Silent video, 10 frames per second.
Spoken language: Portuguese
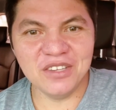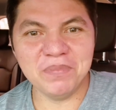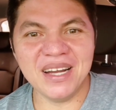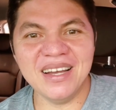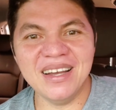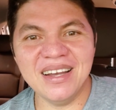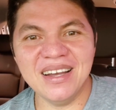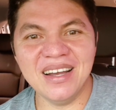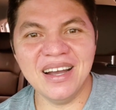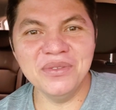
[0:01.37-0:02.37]

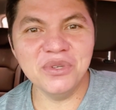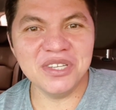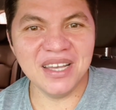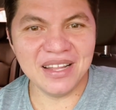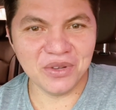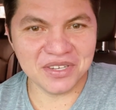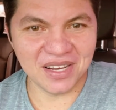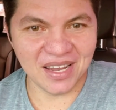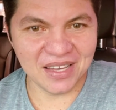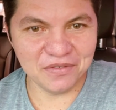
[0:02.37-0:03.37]
para anunciar a nossa
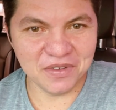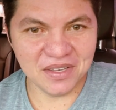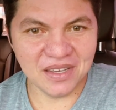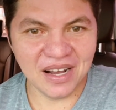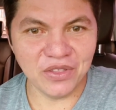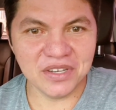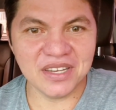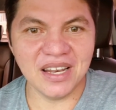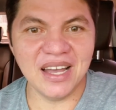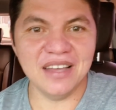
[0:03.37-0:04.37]
live. A
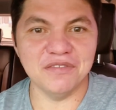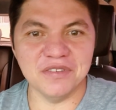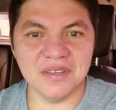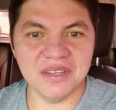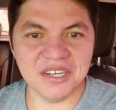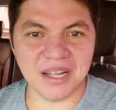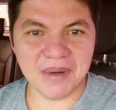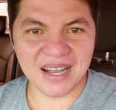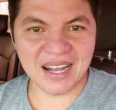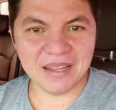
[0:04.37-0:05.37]
nossa live está
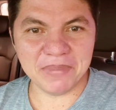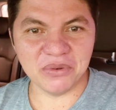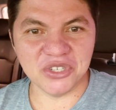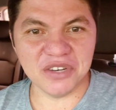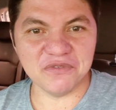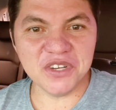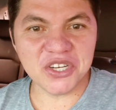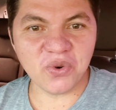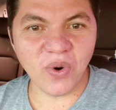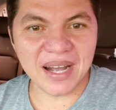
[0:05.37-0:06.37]
marcada para o dia
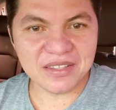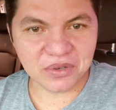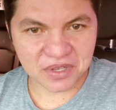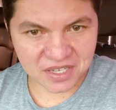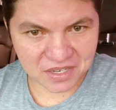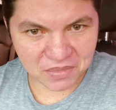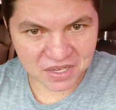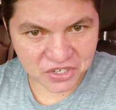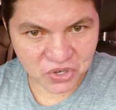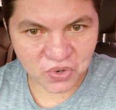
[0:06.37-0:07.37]
24 desse
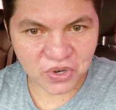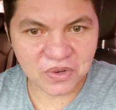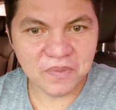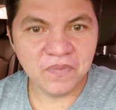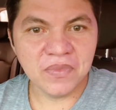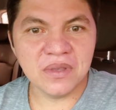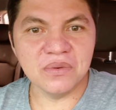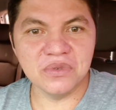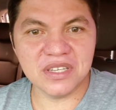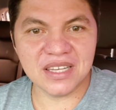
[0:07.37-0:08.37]
mês, julho,
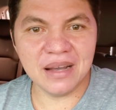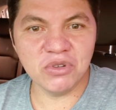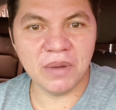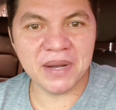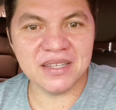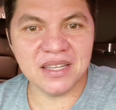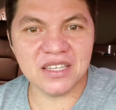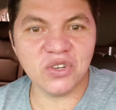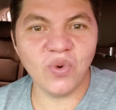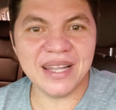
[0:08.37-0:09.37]
um sábado, a partir
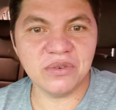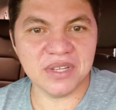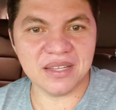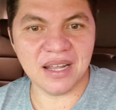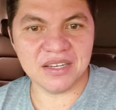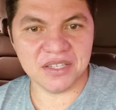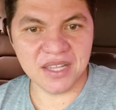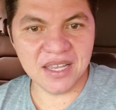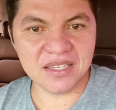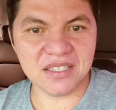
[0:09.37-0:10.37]
das 4 da tarde,
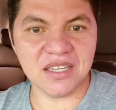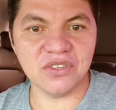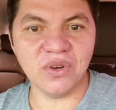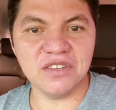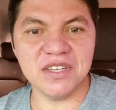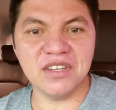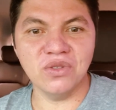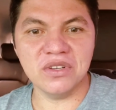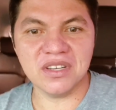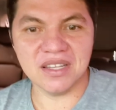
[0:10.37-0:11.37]
16 horas. Vai ser no
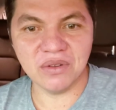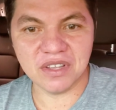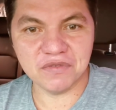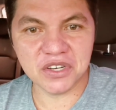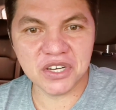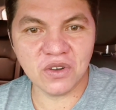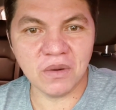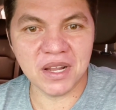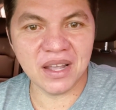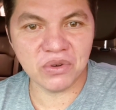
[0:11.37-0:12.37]
nosso canal TV Chico
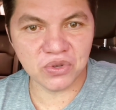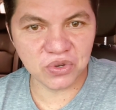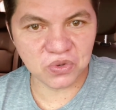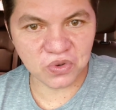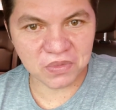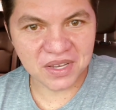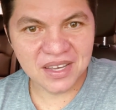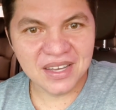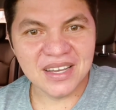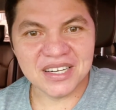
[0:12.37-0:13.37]
Cobra d'Água no YouTube.
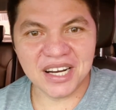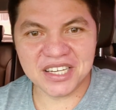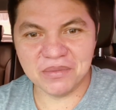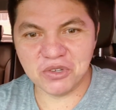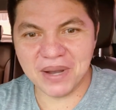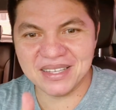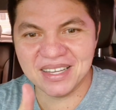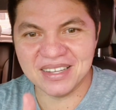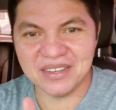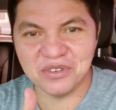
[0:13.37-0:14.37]
Já estamos
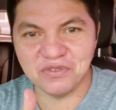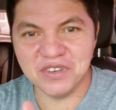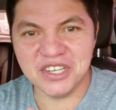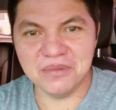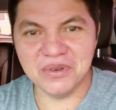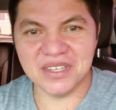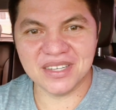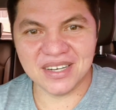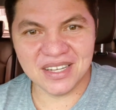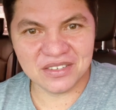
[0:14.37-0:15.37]
batendo aí os 20 mil
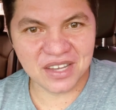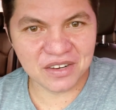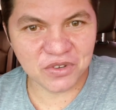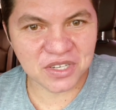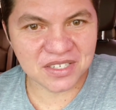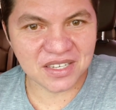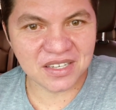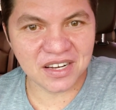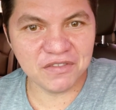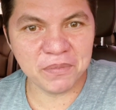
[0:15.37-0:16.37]
inscritos. Quero que você se
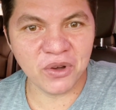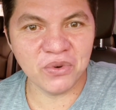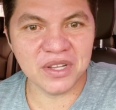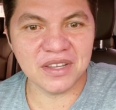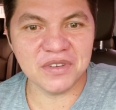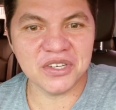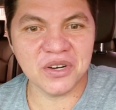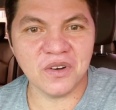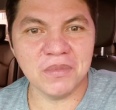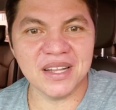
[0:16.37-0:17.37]
inscreva, procura TV
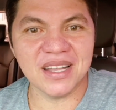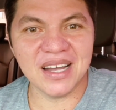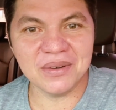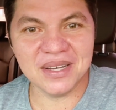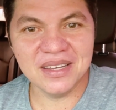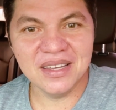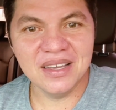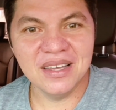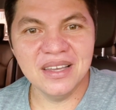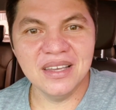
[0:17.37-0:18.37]
Chico Cobra d'Água.
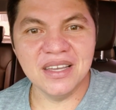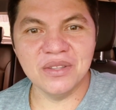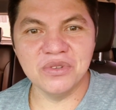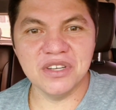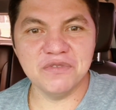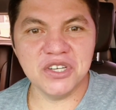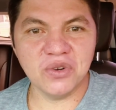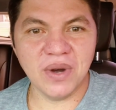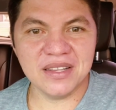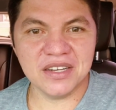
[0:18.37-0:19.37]
E no dia
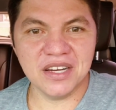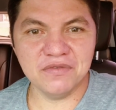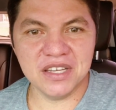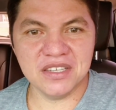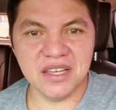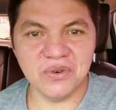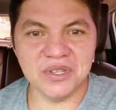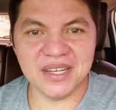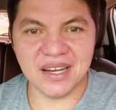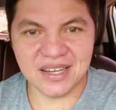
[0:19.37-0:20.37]
24 a gente vai se
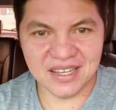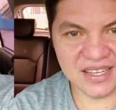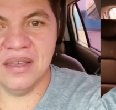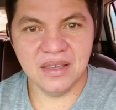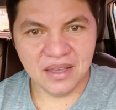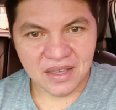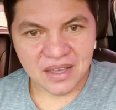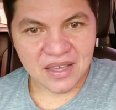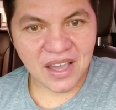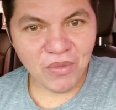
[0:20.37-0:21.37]
encontrar.
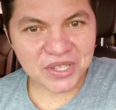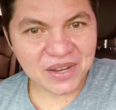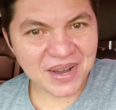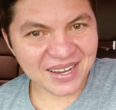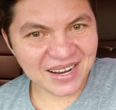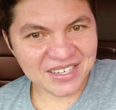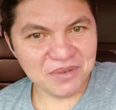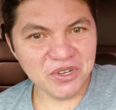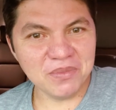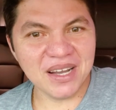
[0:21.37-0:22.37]
E eu montei uma grade
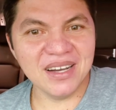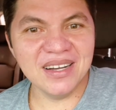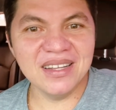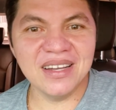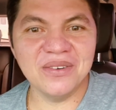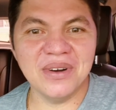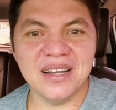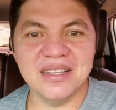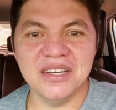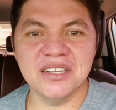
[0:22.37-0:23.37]
muito bacana com
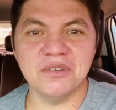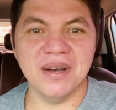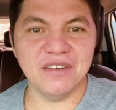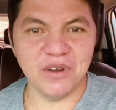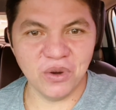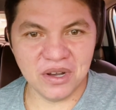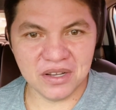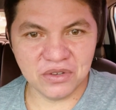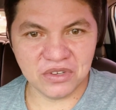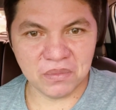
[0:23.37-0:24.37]
artistas
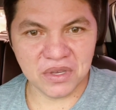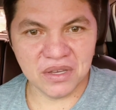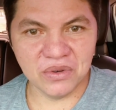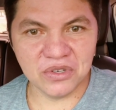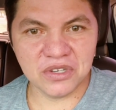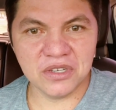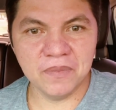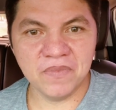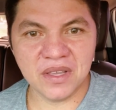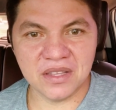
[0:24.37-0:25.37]
maravilhosos, amigos,
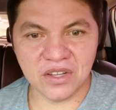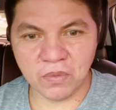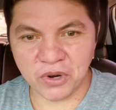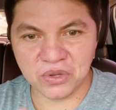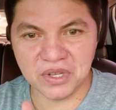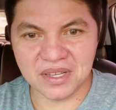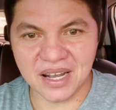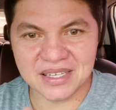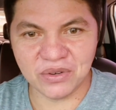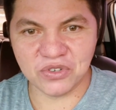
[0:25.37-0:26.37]
dando
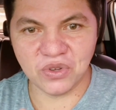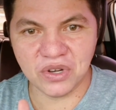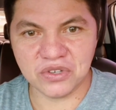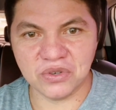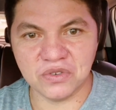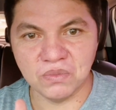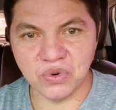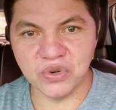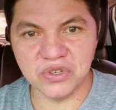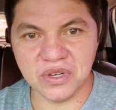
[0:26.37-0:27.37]
oportunidade aos nossos
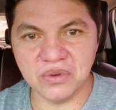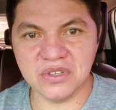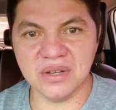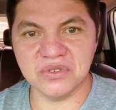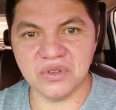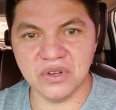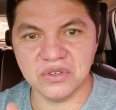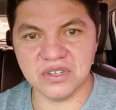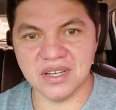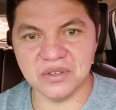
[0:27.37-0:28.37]
músicos, aos
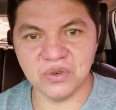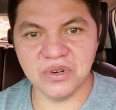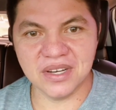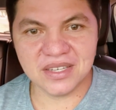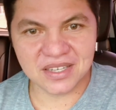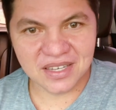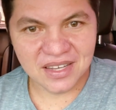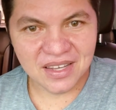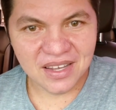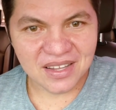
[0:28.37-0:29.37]
nossos cantores
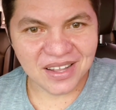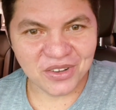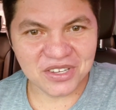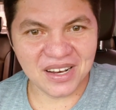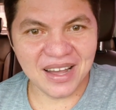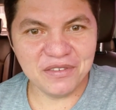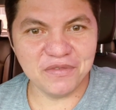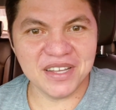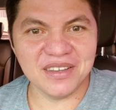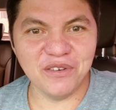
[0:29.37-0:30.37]
na nossa live
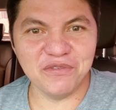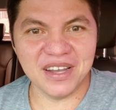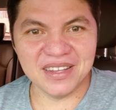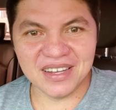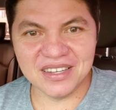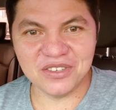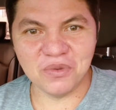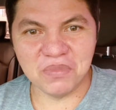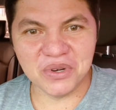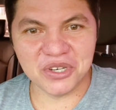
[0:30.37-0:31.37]
vai ter o Fernandes do
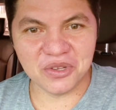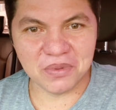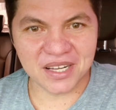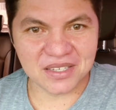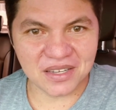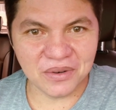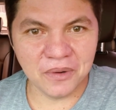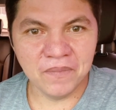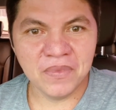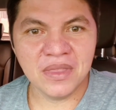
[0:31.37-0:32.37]
Bonde do
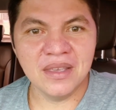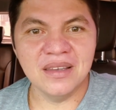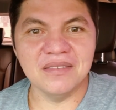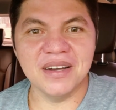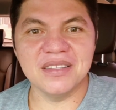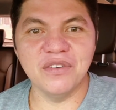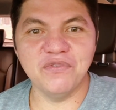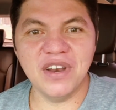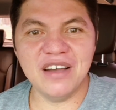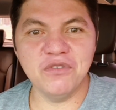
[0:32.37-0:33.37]
Brasil, vai ter
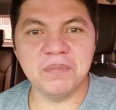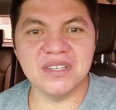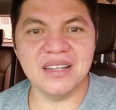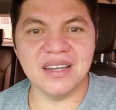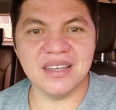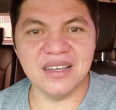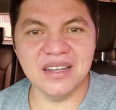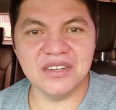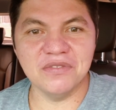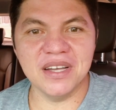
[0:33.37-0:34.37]
Flávio Pisada
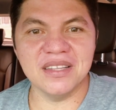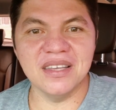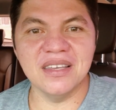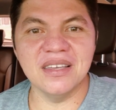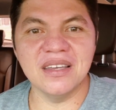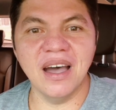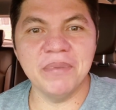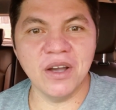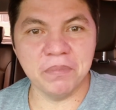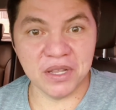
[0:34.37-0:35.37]
Quente, vai ter
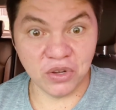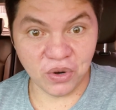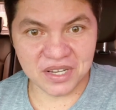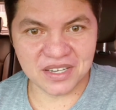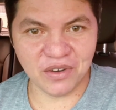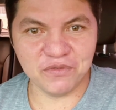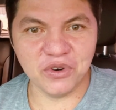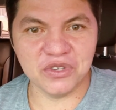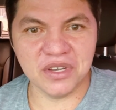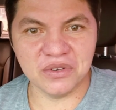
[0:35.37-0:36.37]
Gabriel Pedrosa, que é um
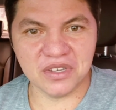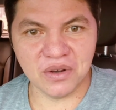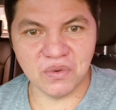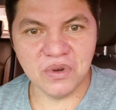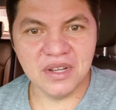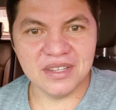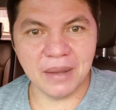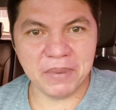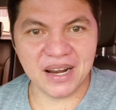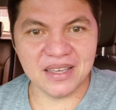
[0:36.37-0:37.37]
forrozeirozão da
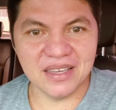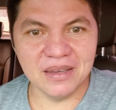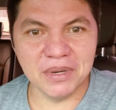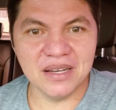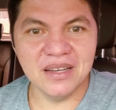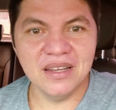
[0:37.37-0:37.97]
Paraíba,